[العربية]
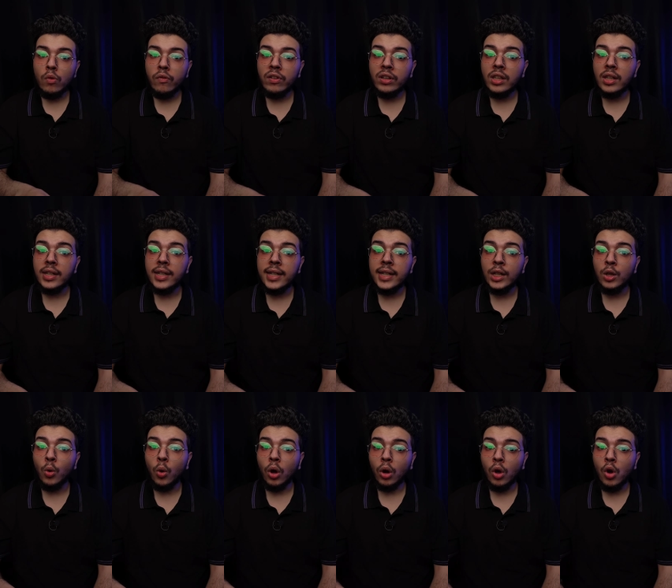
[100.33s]
وفضل
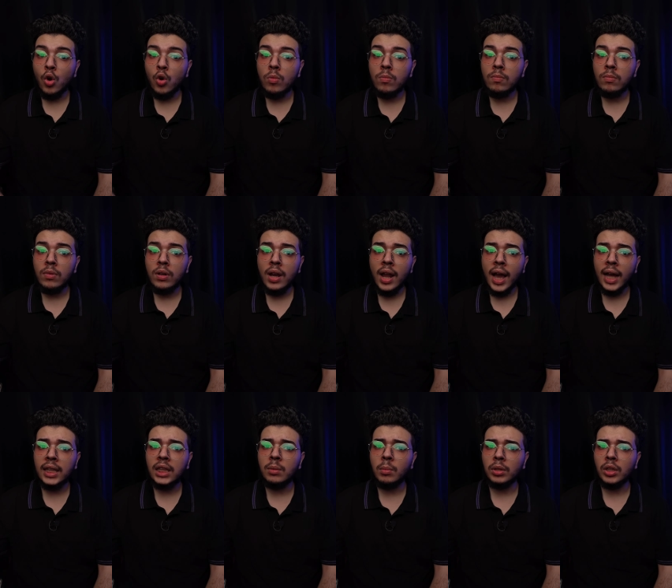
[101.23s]
يجري وراهم
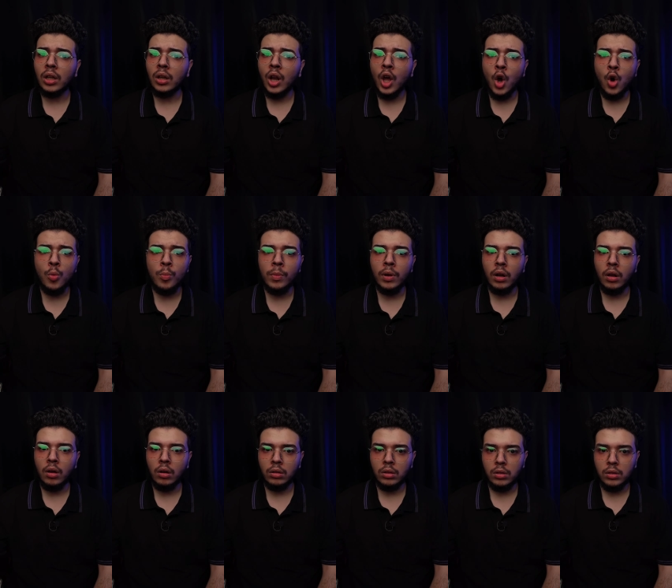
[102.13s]
لحد ما طلعهم من
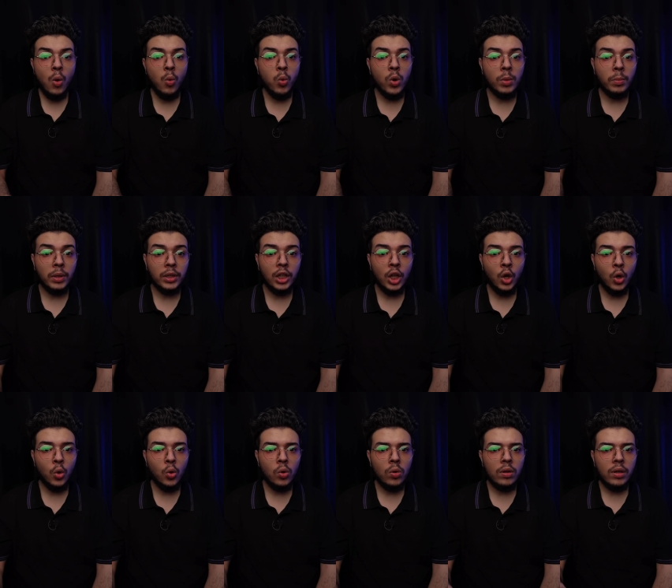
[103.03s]
الارض اول ما
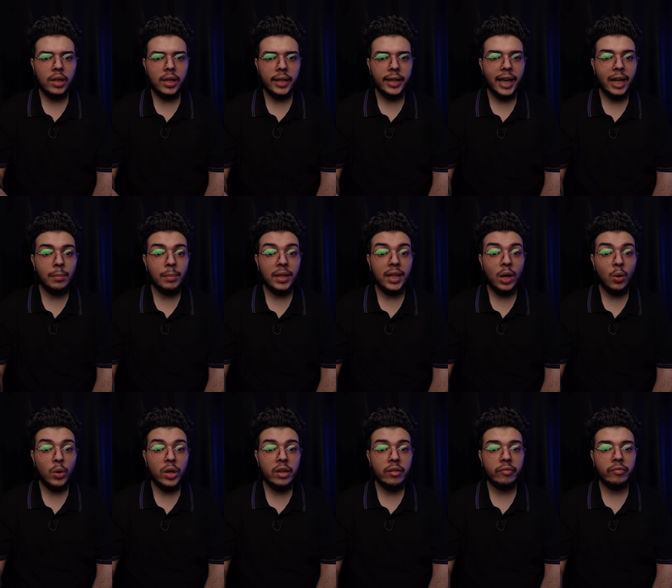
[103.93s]
طلعوا الكلب ده
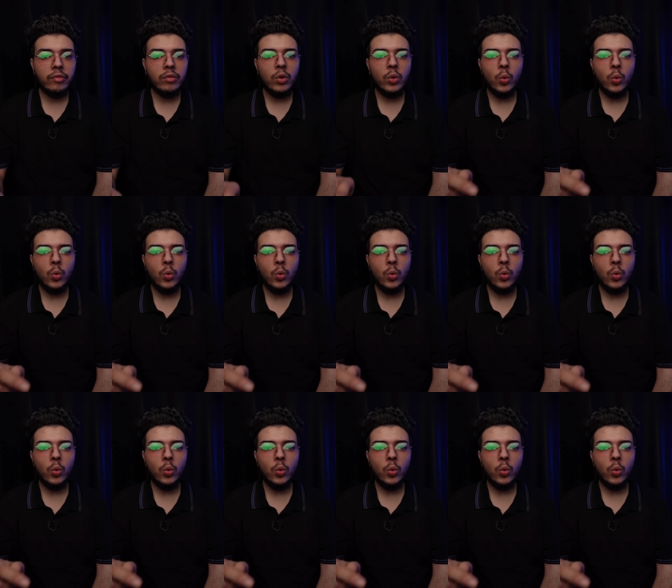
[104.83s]
وقف